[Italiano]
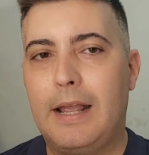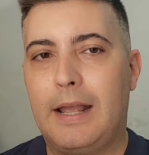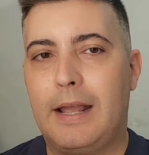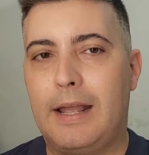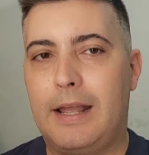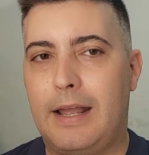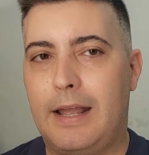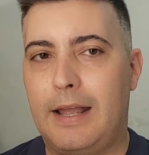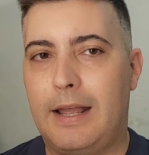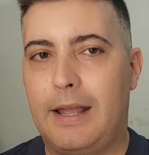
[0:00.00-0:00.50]

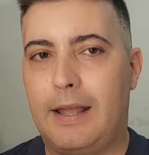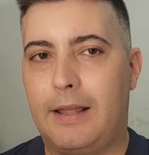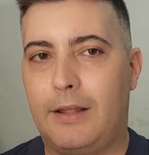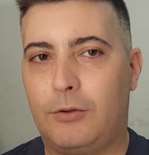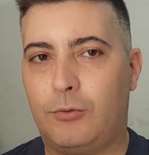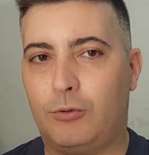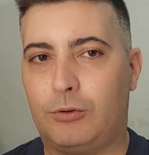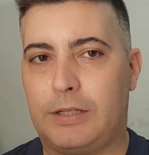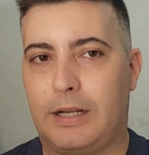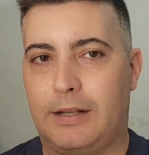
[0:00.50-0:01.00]
eh,
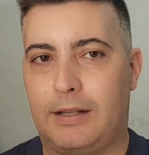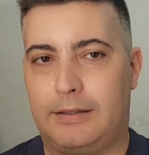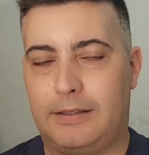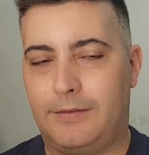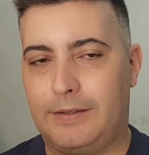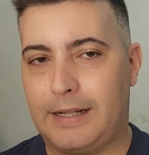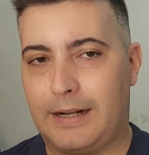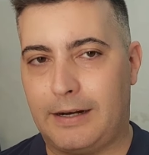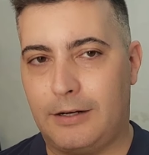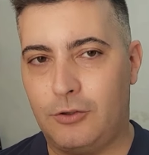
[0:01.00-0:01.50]
tutte le
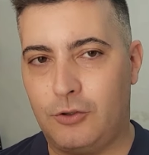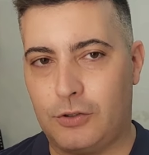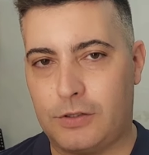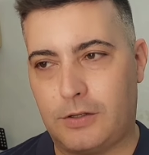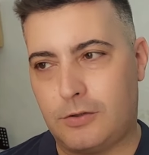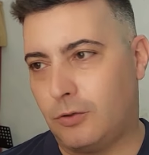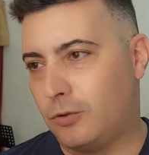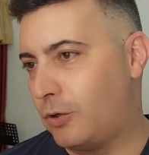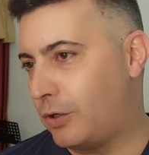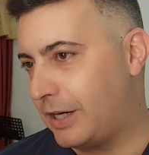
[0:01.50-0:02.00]
attività religiose
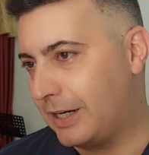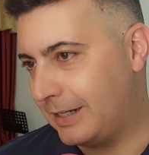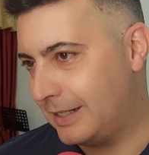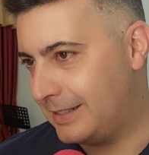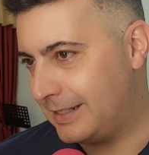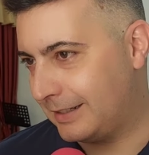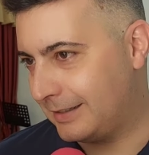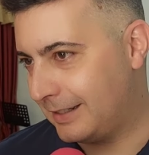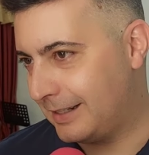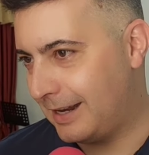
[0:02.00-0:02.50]
sono
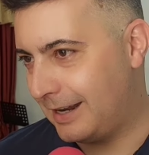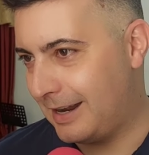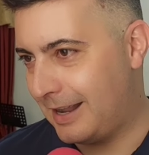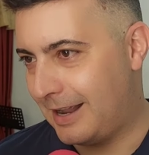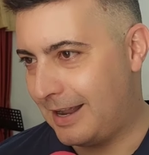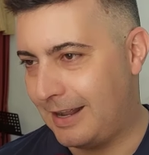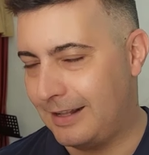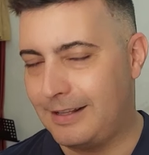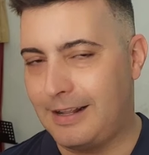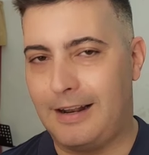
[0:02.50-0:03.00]
organizzate
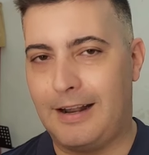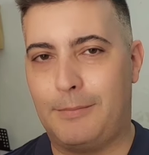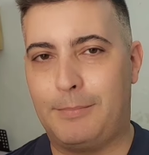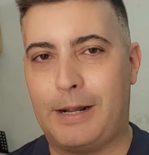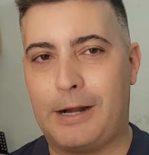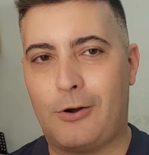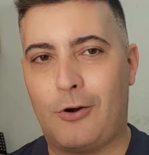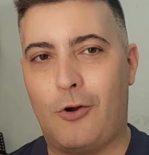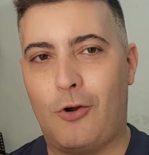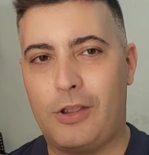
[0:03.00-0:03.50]
dalla, dalla,
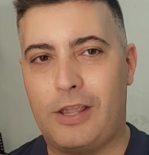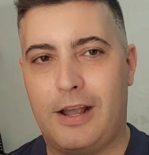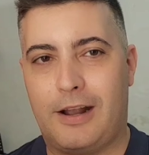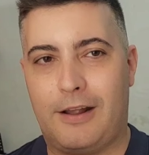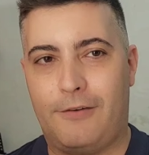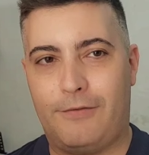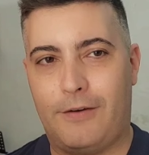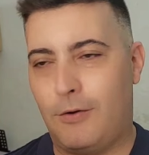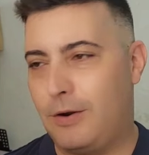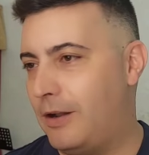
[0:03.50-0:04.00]
parrocchia
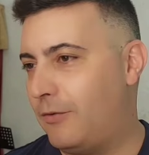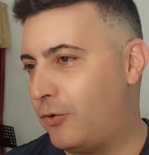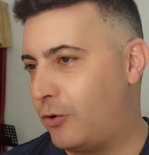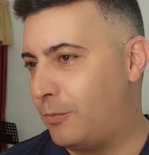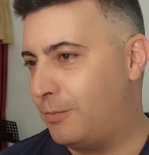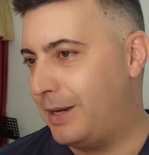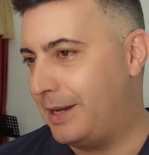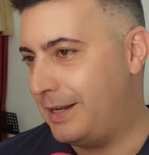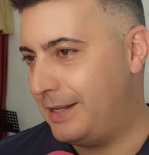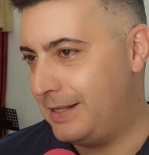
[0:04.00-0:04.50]
che fa un lavoro
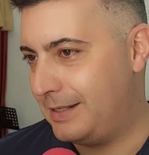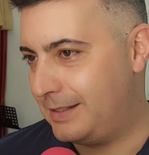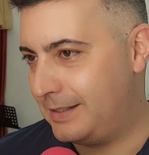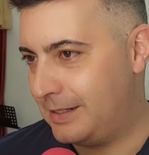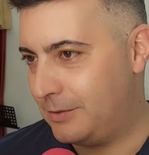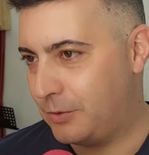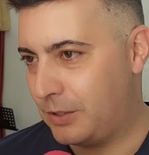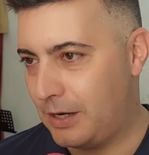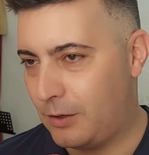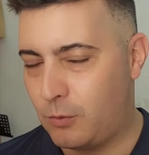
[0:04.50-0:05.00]

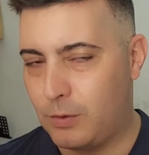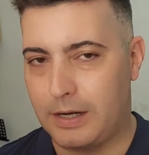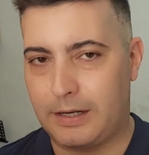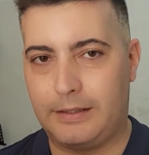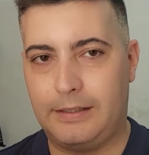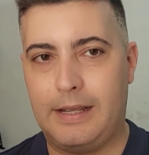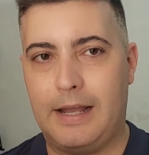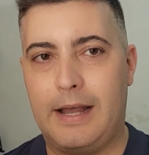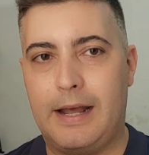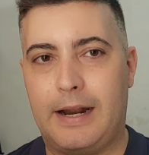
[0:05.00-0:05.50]
bellissimo nel
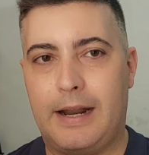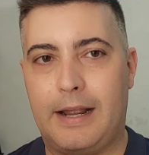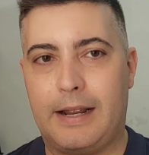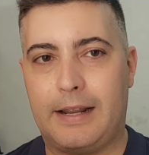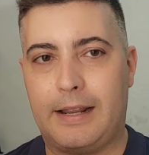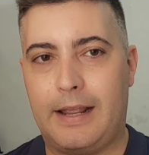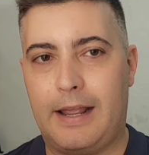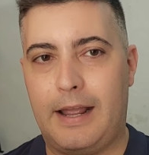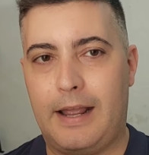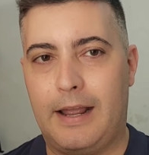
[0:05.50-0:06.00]
quartiere
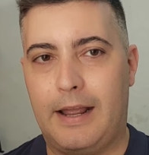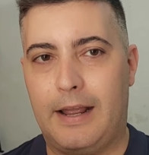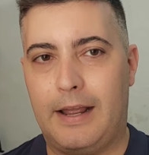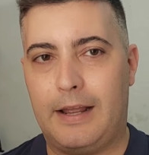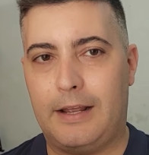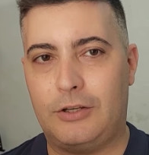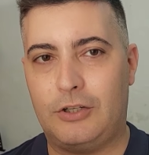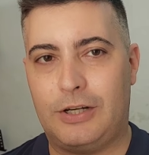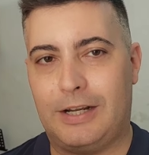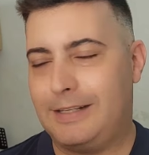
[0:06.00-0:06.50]

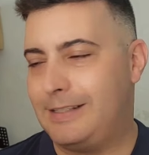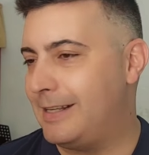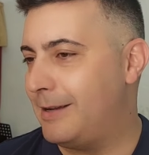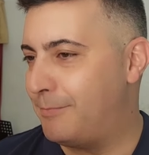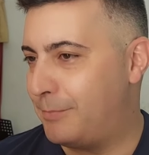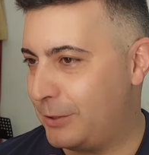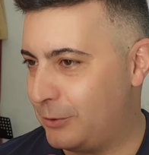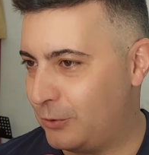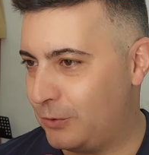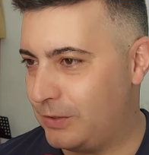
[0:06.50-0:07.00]
che ci ha
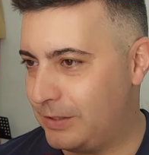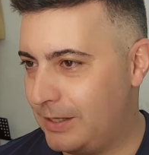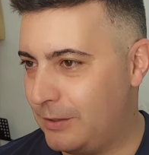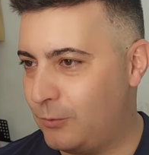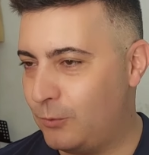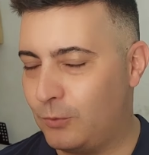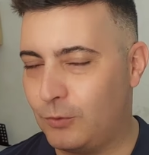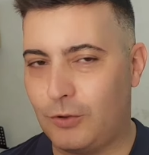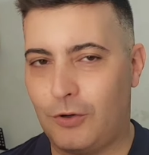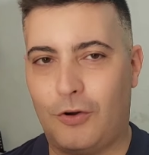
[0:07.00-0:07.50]
sempre
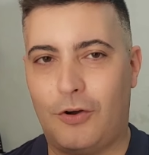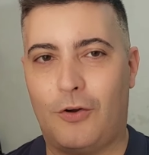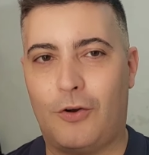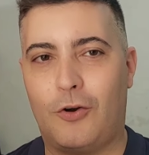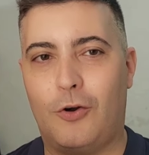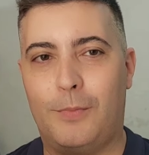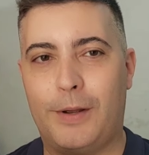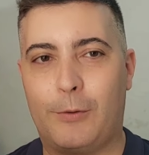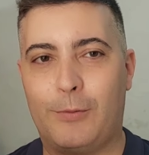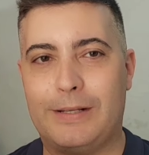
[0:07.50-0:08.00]
sostenuto
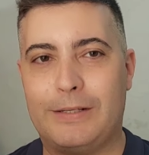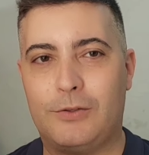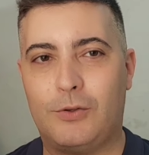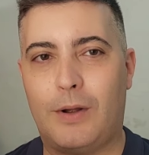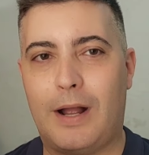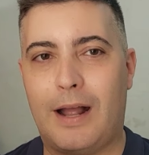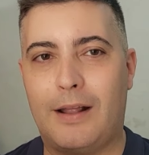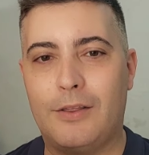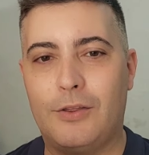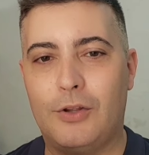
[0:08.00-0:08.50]
come questo
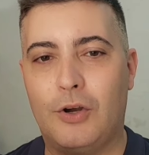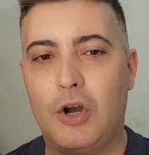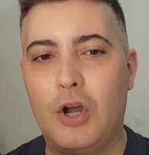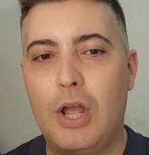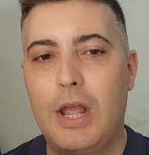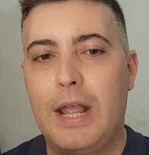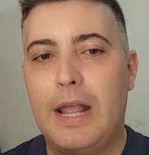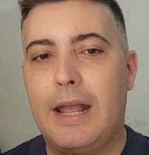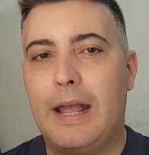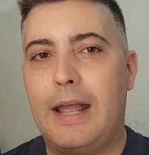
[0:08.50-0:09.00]
anno
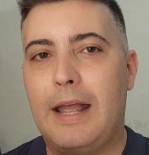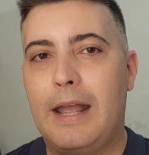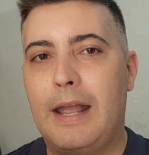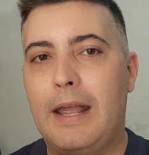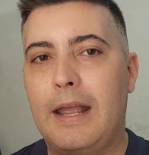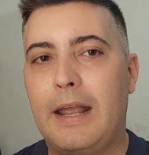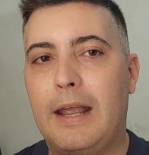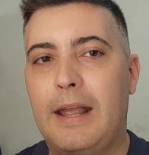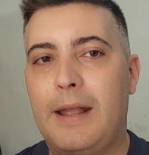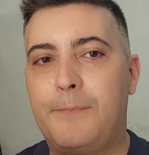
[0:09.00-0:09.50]

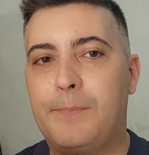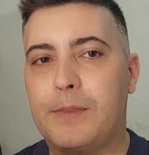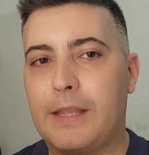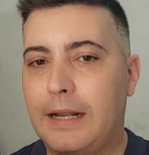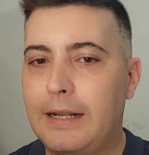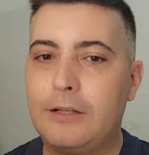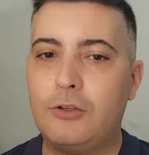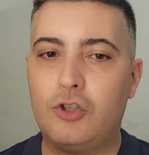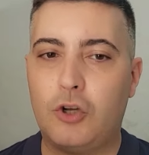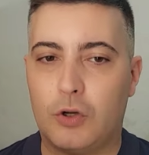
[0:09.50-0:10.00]
eh, e
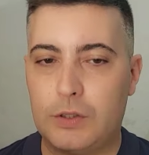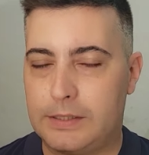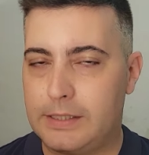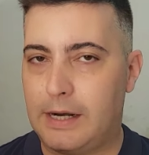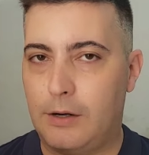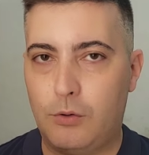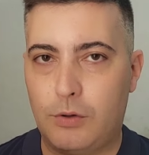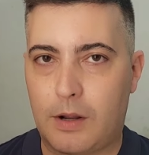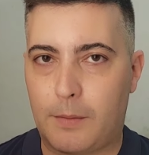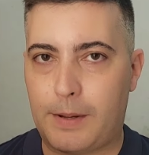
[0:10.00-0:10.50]
le giostre,
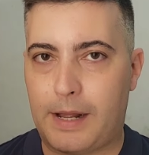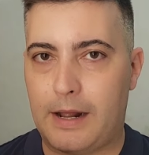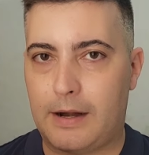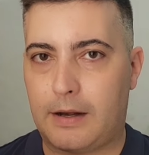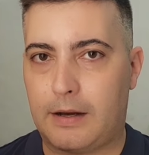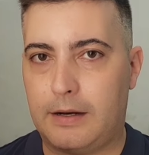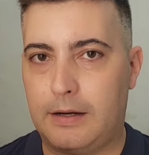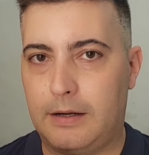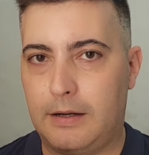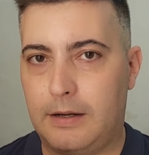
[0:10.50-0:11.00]
il Luna
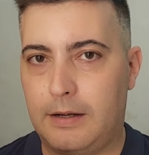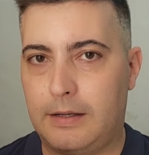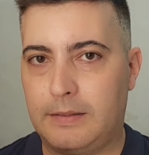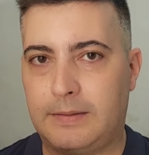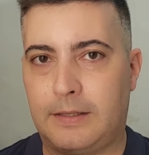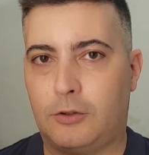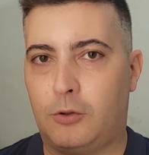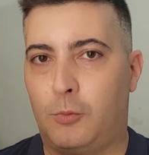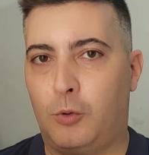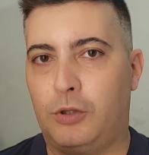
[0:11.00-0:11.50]
Park è
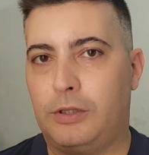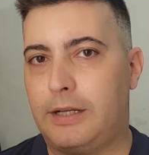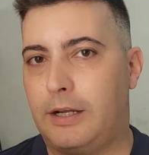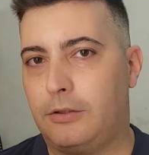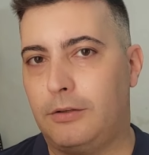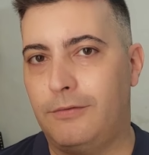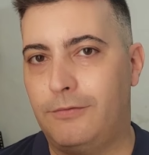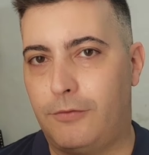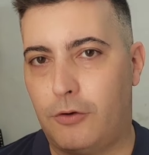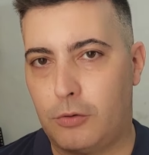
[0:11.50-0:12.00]
stato
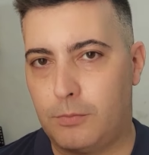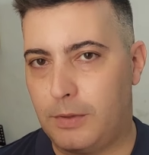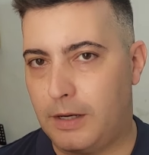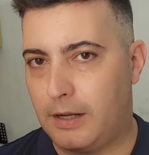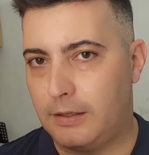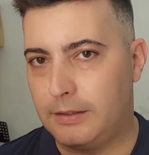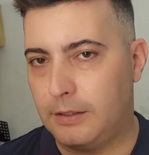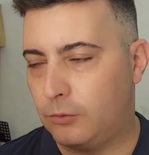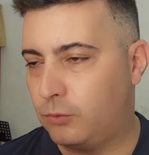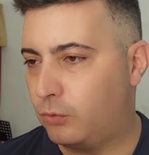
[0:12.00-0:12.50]
montato in
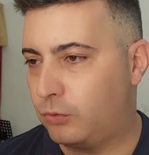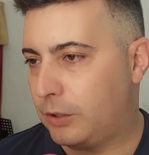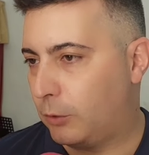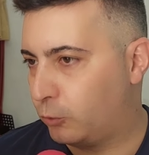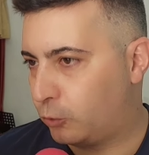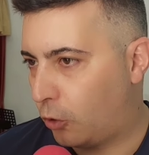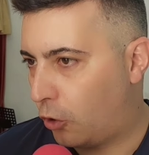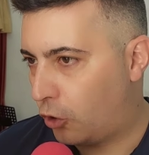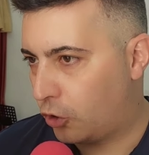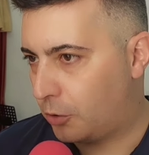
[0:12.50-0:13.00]
forma del tutto
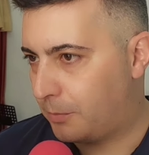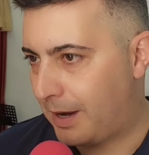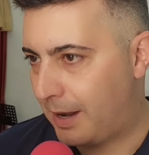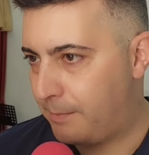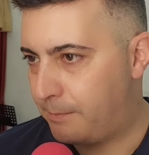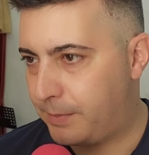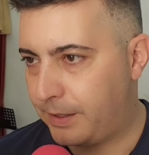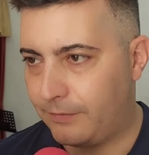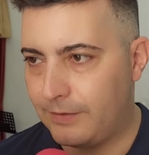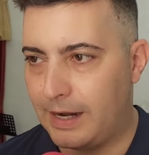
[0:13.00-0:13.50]
autonoma e
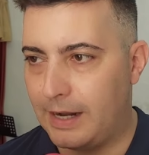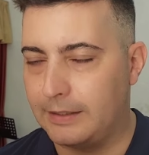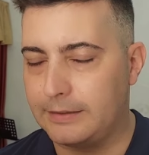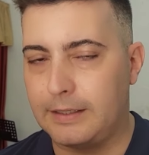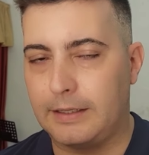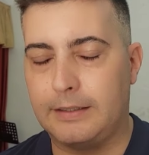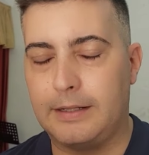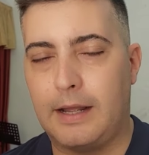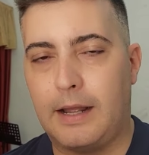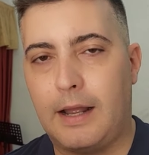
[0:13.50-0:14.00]

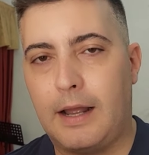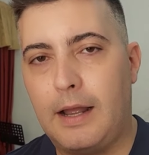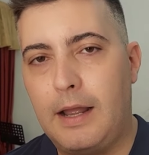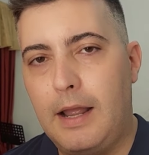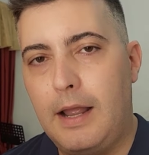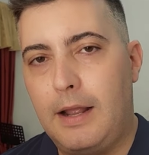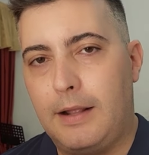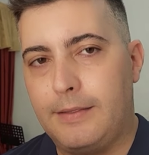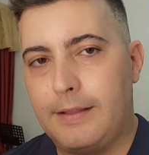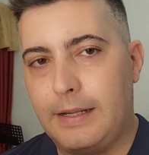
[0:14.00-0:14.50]
privata da,
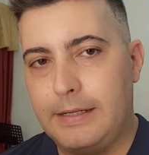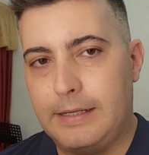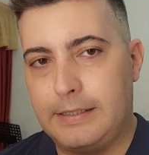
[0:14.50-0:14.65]
dagli